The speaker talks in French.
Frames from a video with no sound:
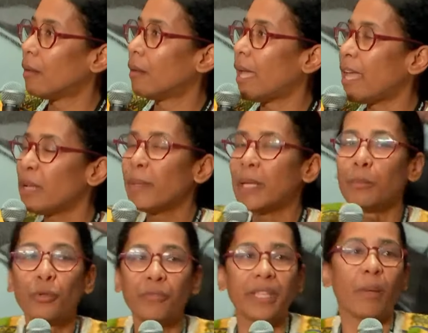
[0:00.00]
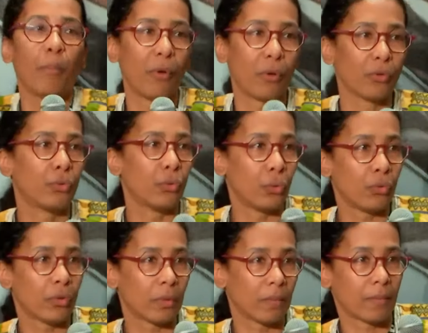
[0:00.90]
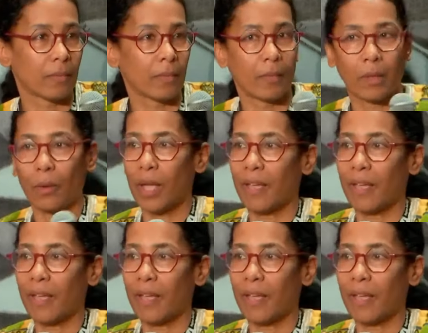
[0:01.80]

elle-même devient planteuse donc